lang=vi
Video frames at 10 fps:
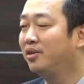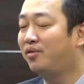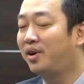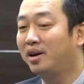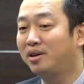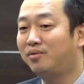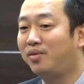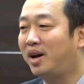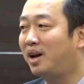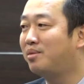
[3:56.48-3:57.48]
và không
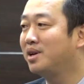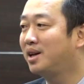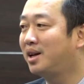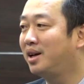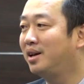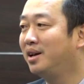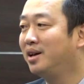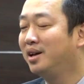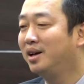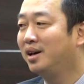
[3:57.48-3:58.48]
phải làm bằng chân tay
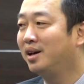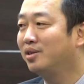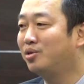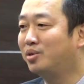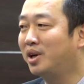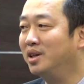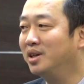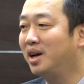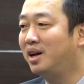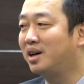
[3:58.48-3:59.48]
à, cụ thể
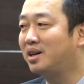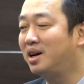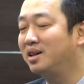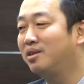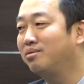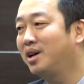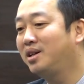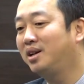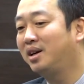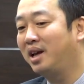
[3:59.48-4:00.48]
những nghề nặng nặng nhọc
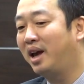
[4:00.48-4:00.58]
nhất như là cái